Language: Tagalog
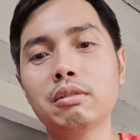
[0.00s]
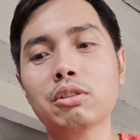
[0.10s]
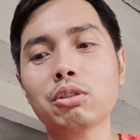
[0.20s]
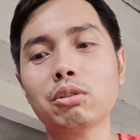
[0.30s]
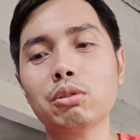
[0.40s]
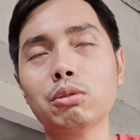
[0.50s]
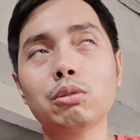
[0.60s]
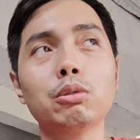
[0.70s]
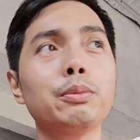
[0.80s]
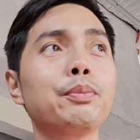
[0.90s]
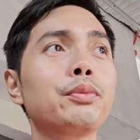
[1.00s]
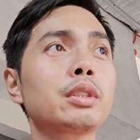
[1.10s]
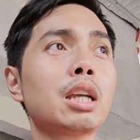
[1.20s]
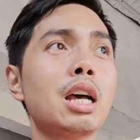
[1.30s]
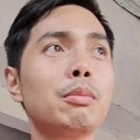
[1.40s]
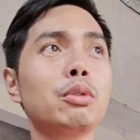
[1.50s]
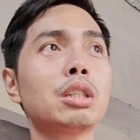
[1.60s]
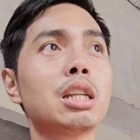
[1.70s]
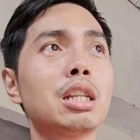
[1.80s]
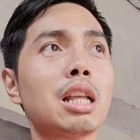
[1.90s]
So, kahapon
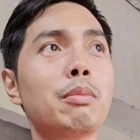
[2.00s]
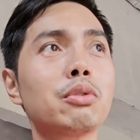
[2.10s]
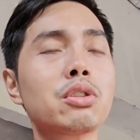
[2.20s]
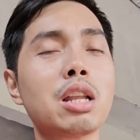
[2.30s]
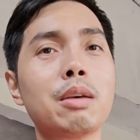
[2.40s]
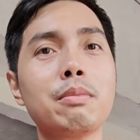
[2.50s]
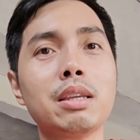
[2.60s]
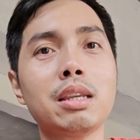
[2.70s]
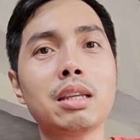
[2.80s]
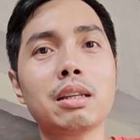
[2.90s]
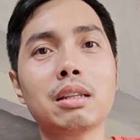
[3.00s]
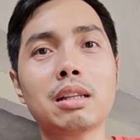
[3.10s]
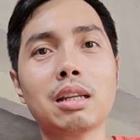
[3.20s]
nga natapos naming